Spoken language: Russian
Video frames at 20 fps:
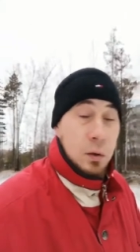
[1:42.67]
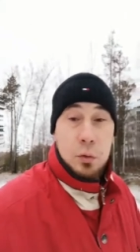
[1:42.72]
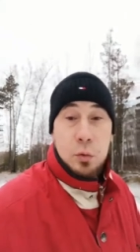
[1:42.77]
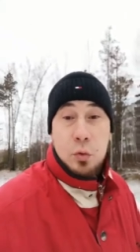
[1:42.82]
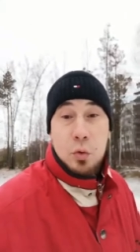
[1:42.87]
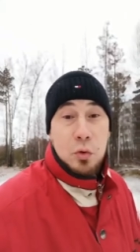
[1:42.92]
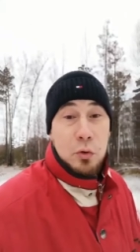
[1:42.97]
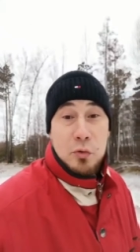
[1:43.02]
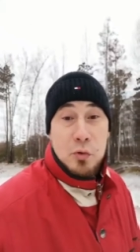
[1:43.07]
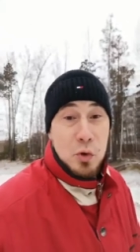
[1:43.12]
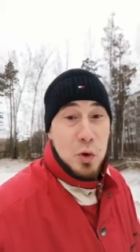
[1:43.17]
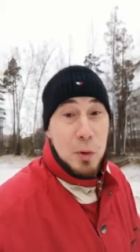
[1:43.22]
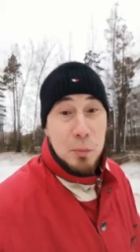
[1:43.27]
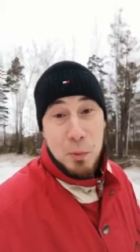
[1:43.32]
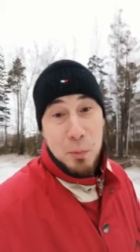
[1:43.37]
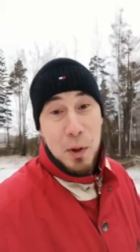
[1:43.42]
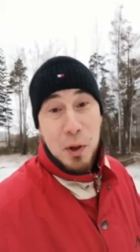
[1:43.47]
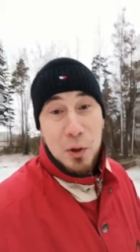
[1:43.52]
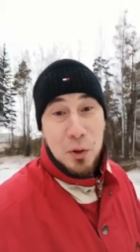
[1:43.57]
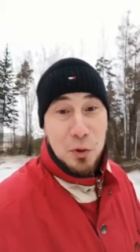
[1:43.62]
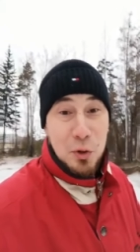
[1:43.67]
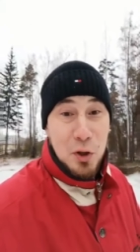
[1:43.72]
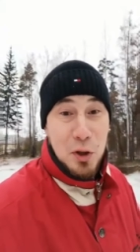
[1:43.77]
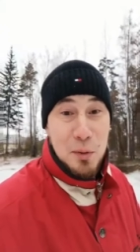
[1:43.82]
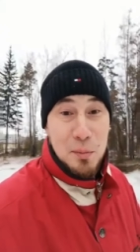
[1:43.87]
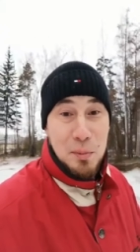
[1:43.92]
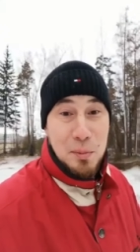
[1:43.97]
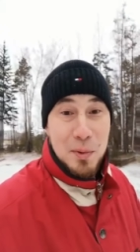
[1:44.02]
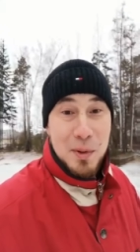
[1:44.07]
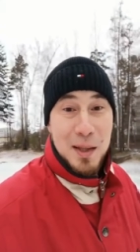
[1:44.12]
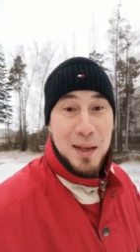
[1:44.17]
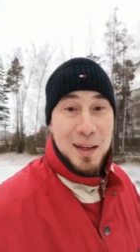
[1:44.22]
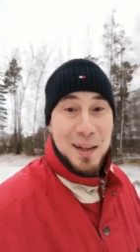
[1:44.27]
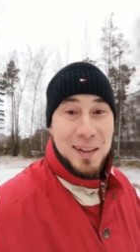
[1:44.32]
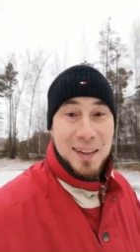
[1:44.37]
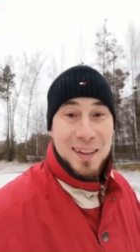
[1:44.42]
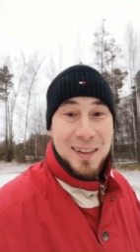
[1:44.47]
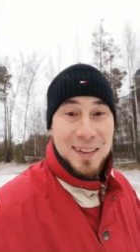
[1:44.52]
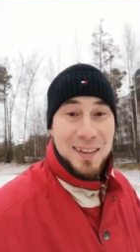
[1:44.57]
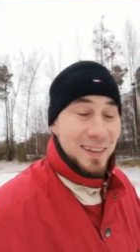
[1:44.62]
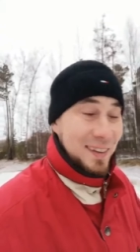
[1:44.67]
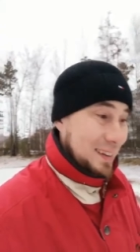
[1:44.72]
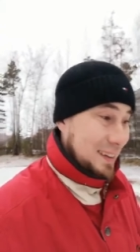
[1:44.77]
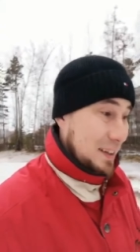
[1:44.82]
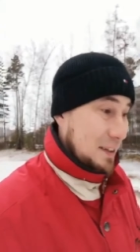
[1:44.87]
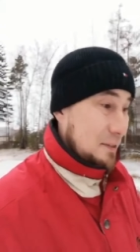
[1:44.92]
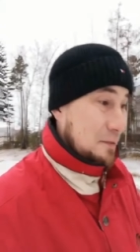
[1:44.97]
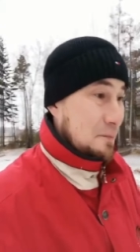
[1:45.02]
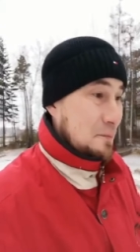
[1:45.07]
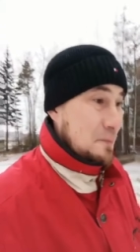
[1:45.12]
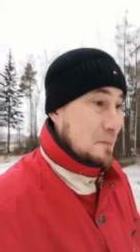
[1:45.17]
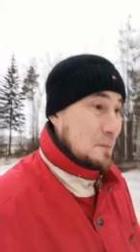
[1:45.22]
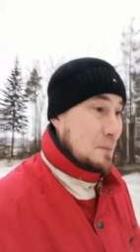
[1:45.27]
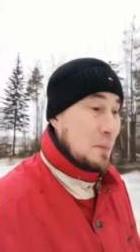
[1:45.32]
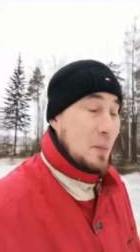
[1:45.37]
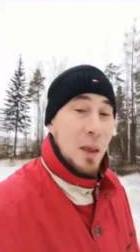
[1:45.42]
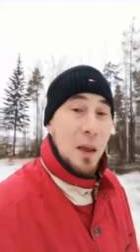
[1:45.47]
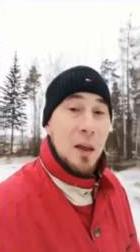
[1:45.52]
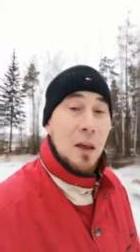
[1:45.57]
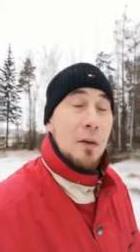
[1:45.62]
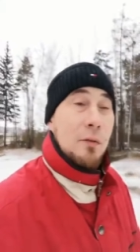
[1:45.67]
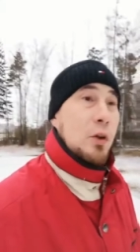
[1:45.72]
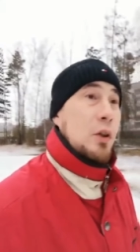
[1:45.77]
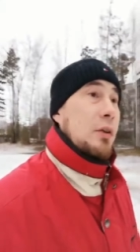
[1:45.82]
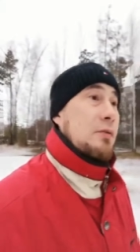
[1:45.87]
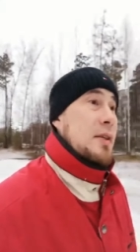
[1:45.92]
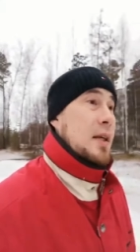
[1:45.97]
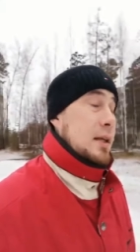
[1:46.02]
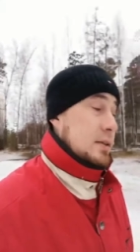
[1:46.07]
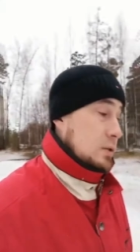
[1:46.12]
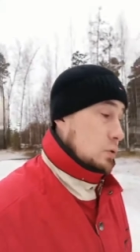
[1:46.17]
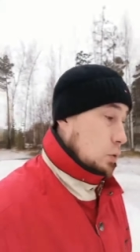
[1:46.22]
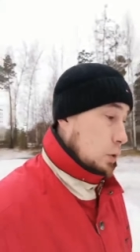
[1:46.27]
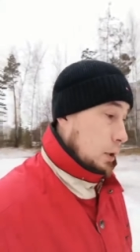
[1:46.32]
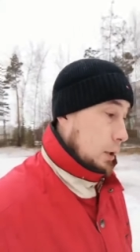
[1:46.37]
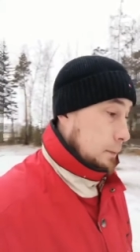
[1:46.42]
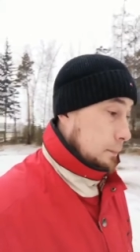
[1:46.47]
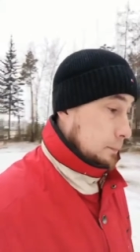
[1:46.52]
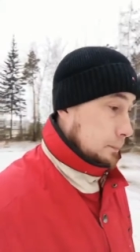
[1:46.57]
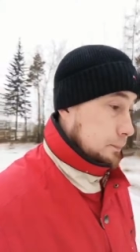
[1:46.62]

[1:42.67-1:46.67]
то в судебную практику это не попадает. Вот и вся история